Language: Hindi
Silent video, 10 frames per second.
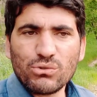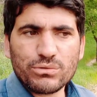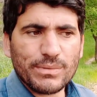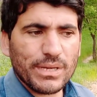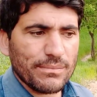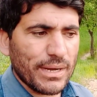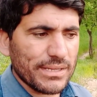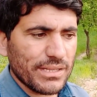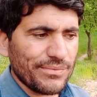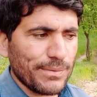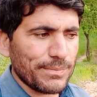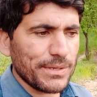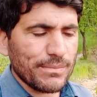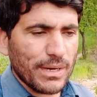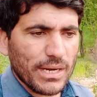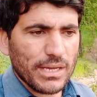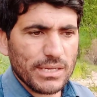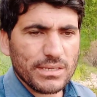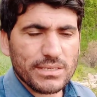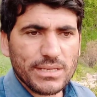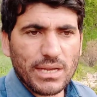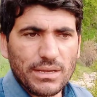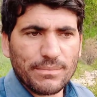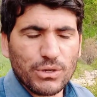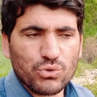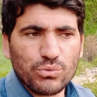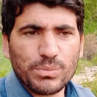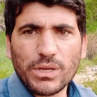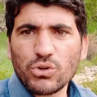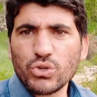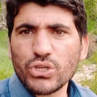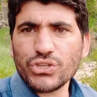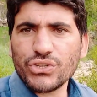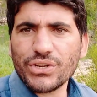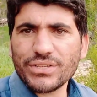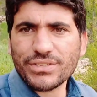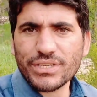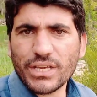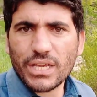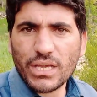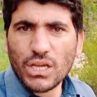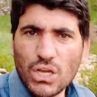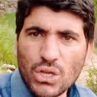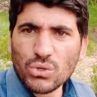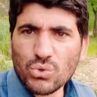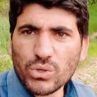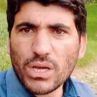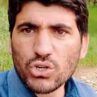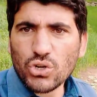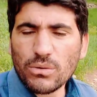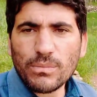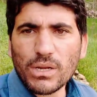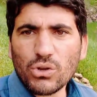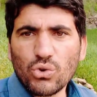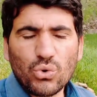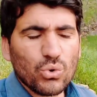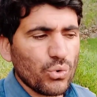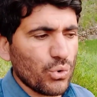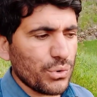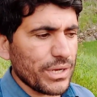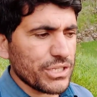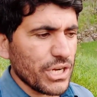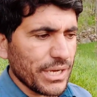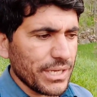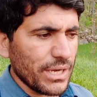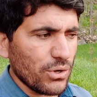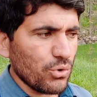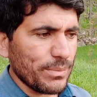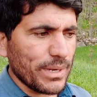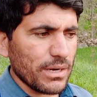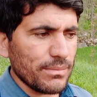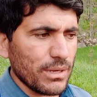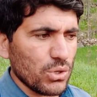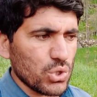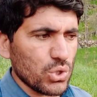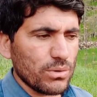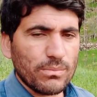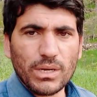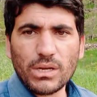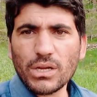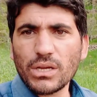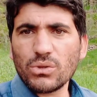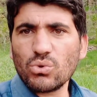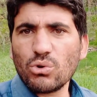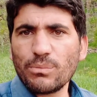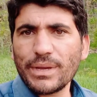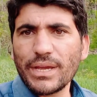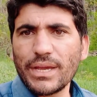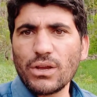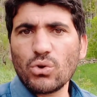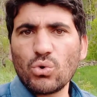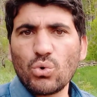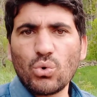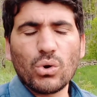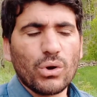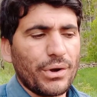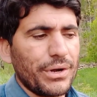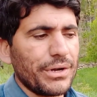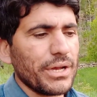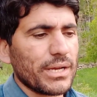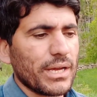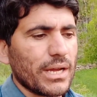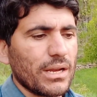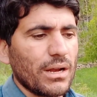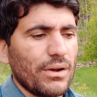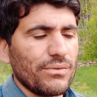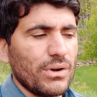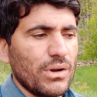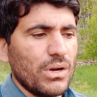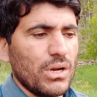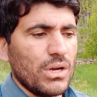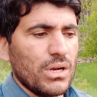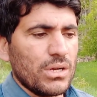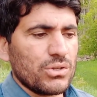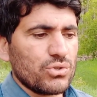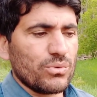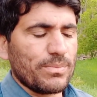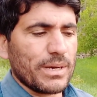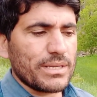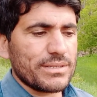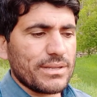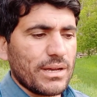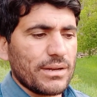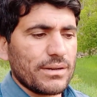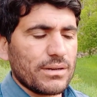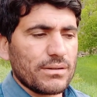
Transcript: उसमें इमाद ने फिफ्टी मारा सा मयूब ने कुछ अच्छे रन किए तो यार शुब मलिक को होना चाहिए उमर अकमल और शुब मलिक इन दोनों में एक को इंडिया के ख़िलाफ़ जो पाकिस्तान